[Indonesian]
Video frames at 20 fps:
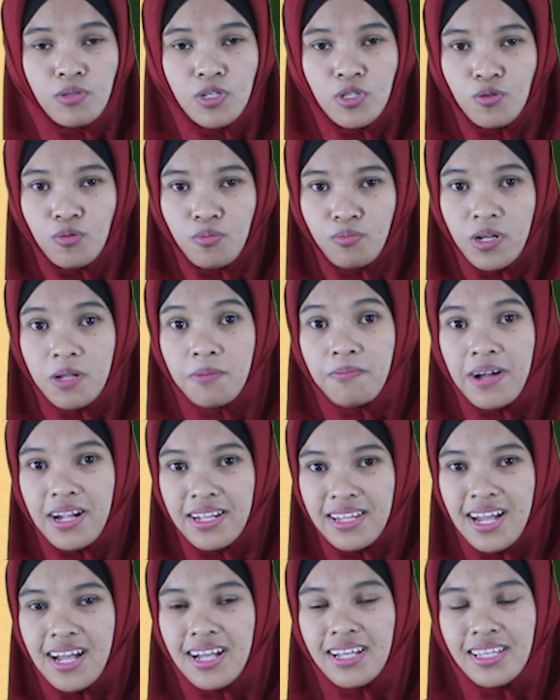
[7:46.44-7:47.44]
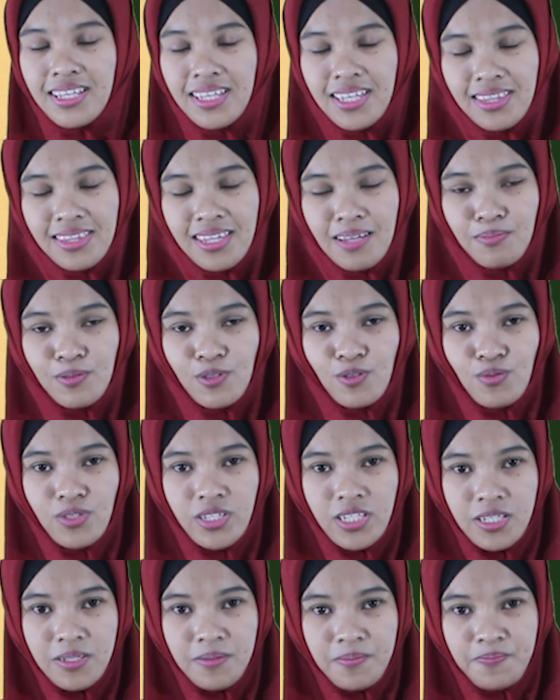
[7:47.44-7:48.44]
bersumber pada kitab
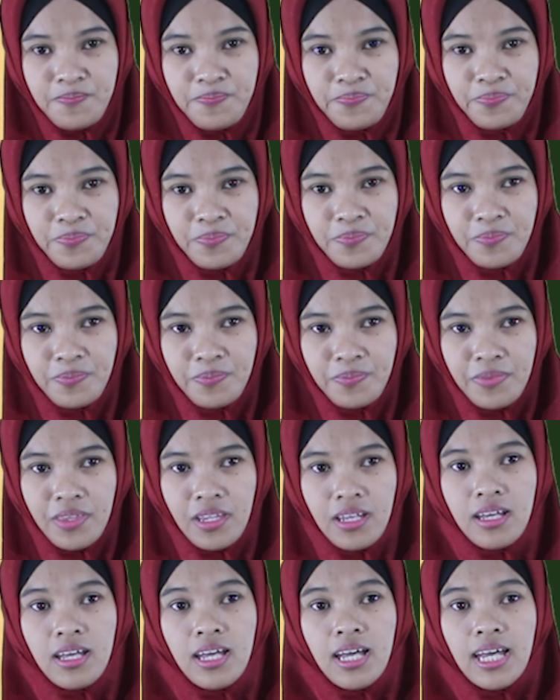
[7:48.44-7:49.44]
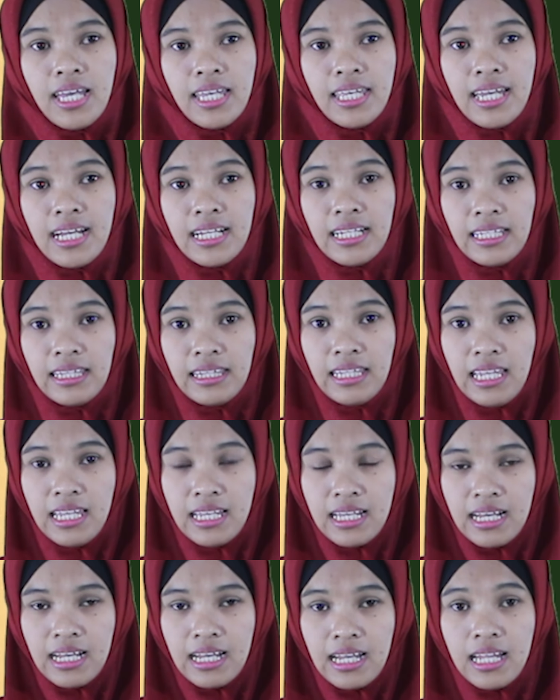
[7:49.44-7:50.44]
suci. Yang
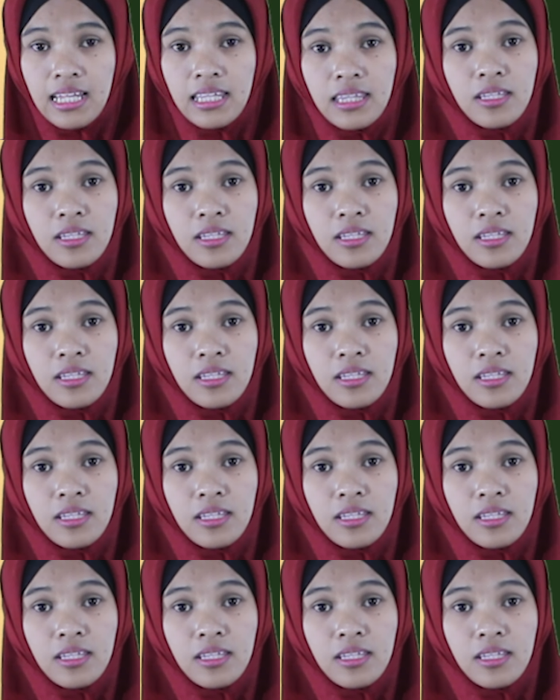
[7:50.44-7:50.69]
ketiga,